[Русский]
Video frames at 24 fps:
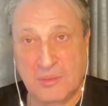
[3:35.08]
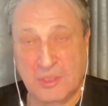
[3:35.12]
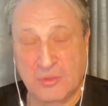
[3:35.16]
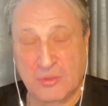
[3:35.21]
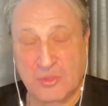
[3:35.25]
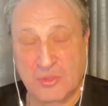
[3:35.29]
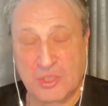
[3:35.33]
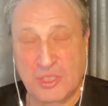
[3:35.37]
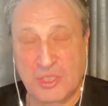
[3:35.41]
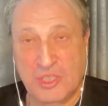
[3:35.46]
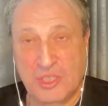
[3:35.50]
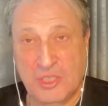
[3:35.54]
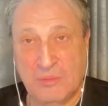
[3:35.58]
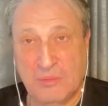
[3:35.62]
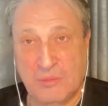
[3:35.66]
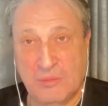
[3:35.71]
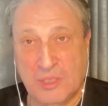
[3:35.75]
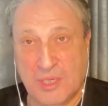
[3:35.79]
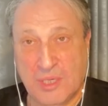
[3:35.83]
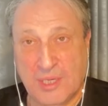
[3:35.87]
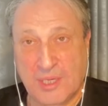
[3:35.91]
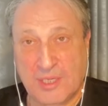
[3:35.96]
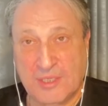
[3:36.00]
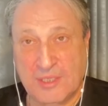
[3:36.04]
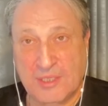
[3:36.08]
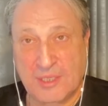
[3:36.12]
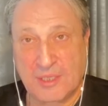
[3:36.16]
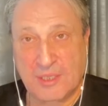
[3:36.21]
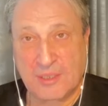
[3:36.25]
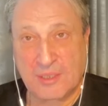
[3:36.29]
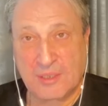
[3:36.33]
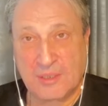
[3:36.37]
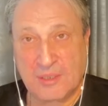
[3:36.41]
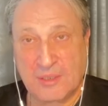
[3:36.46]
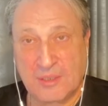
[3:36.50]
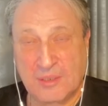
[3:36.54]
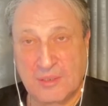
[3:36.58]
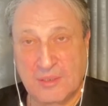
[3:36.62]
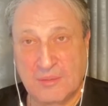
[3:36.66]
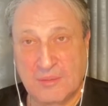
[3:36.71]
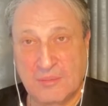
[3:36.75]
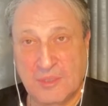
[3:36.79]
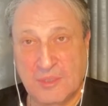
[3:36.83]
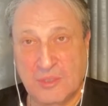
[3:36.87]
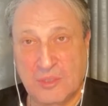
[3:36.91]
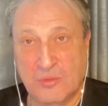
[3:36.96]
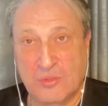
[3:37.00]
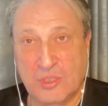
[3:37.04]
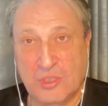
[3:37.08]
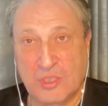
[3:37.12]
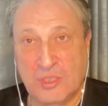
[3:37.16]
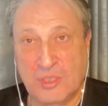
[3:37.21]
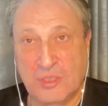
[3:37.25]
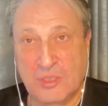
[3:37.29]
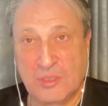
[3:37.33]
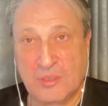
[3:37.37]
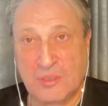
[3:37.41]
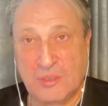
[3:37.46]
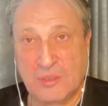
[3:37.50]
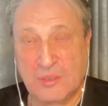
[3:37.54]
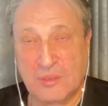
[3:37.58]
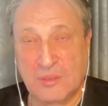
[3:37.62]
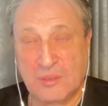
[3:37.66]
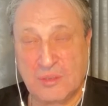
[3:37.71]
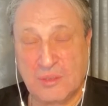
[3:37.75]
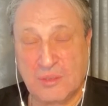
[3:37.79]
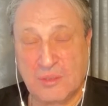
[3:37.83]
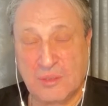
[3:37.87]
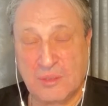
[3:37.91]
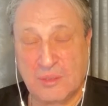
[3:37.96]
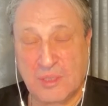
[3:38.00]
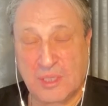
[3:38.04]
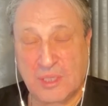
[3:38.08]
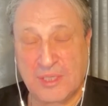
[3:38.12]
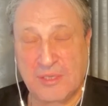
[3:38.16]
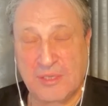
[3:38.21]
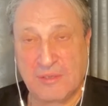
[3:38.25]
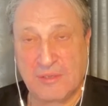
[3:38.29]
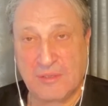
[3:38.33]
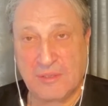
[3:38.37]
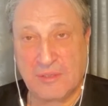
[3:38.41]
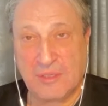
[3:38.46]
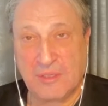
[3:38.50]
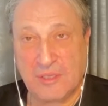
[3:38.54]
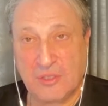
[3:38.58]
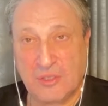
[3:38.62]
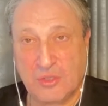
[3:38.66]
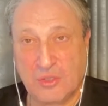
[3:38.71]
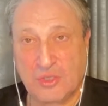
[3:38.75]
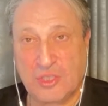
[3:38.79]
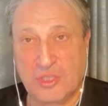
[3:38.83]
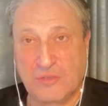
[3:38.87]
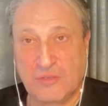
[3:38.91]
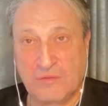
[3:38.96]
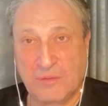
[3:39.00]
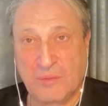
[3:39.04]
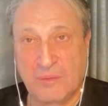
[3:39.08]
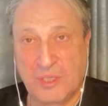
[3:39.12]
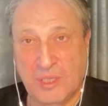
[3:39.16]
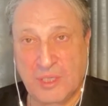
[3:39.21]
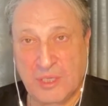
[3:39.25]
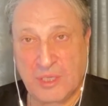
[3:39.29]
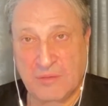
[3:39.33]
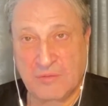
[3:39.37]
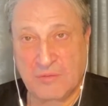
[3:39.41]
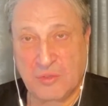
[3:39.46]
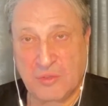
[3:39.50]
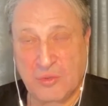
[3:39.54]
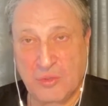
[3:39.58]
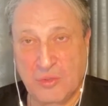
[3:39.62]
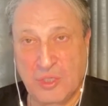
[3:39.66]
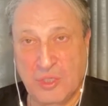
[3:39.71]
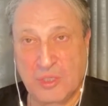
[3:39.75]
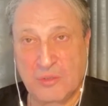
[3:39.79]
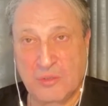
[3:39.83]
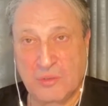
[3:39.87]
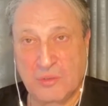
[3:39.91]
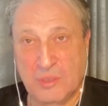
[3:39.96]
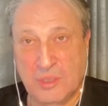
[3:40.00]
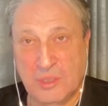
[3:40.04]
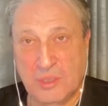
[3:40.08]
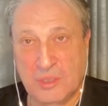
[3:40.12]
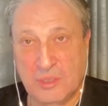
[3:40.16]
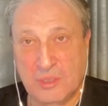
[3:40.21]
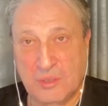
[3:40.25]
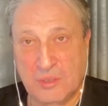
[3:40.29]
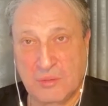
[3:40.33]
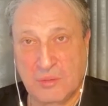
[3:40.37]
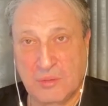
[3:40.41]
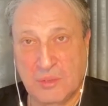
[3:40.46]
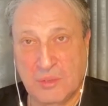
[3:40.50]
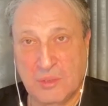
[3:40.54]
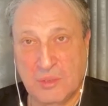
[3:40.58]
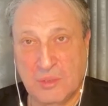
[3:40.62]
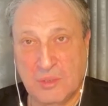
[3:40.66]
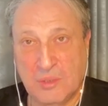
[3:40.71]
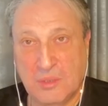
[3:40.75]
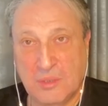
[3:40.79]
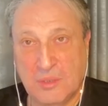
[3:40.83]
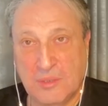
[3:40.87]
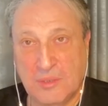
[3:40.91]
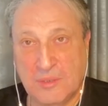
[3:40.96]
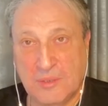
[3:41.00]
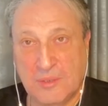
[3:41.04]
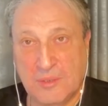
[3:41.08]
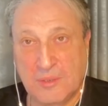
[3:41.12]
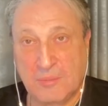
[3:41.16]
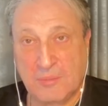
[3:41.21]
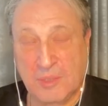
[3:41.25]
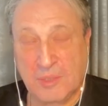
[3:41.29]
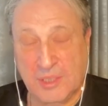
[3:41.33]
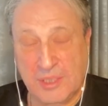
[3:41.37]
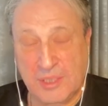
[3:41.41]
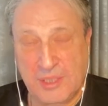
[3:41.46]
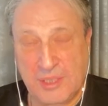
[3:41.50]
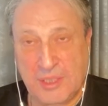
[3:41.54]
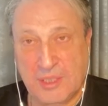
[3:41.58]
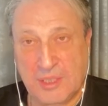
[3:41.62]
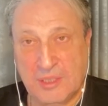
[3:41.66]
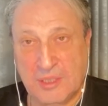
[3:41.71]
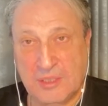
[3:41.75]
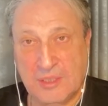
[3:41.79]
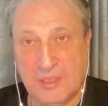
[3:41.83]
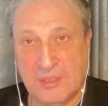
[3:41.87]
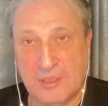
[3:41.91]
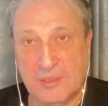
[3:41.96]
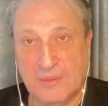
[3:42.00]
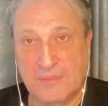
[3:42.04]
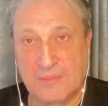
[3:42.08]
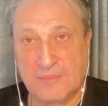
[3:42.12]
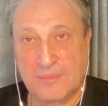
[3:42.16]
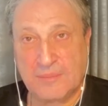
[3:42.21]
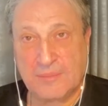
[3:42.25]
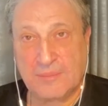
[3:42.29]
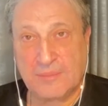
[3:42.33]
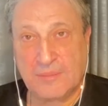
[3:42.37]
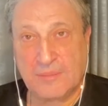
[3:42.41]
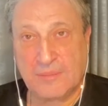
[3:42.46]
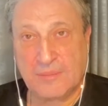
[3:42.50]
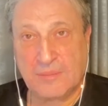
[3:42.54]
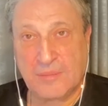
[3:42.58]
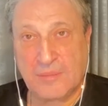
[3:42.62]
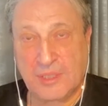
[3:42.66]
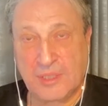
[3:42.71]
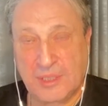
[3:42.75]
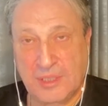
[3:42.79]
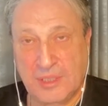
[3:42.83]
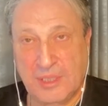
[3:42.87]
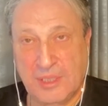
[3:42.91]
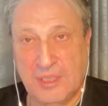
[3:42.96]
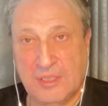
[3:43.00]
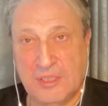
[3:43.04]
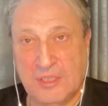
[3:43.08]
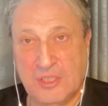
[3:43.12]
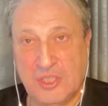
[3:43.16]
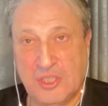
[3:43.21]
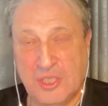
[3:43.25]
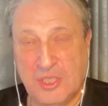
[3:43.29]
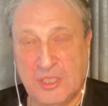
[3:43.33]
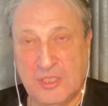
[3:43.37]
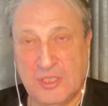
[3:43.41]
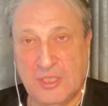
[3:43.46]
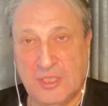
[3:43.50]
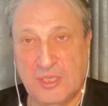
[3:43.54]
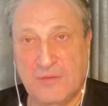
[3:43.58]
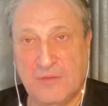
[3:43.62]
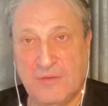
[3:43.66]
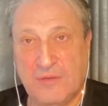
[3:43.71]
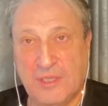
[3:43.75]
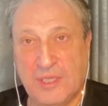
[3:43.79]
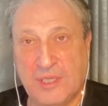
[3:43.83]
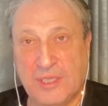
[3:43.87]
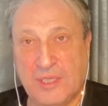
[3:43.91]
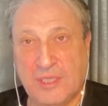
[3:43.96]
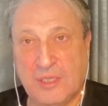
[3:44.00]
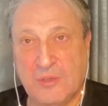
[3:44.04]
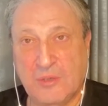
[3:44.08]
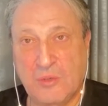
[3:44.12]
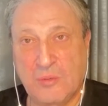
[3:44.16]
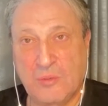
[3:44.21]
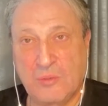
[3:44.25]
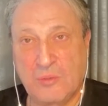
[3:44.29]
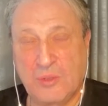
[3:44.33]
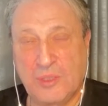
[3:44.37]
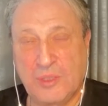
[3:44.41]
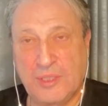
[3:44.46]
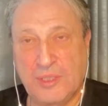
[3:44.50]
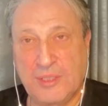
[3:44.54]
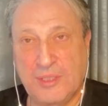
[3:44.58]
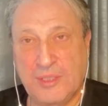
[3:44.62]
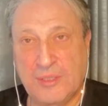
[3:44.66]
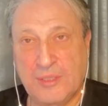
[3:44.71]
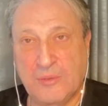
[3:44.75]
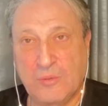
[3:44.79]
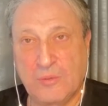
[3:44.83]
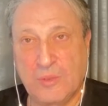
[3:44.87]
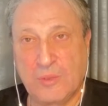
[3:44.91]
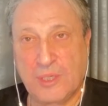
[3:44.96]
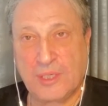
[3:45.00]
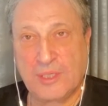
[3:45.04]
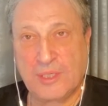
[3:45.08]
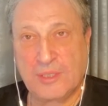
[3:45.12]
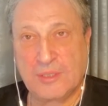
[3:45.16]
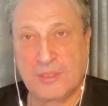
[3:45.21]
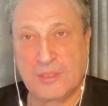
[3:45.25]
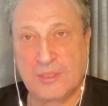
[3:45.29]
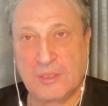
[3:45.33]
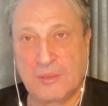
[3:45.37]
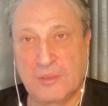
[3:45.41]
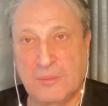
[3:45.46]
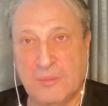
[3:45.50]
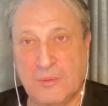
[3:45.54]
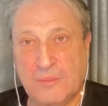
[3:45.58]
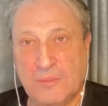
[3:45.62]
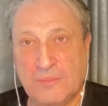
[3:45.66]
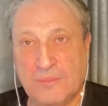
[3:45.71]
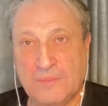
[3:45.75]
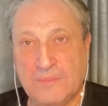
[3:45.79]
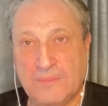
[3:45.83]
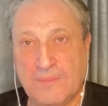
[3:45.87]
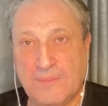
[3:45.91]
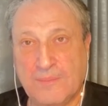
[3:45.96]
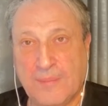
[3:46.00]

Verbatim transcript: Мне нужно чем драться. Мне нужны они, то, что вы меня эвакуируете отсюда. Молодец. Молодец, честь и хвала такому лидеру украинскому.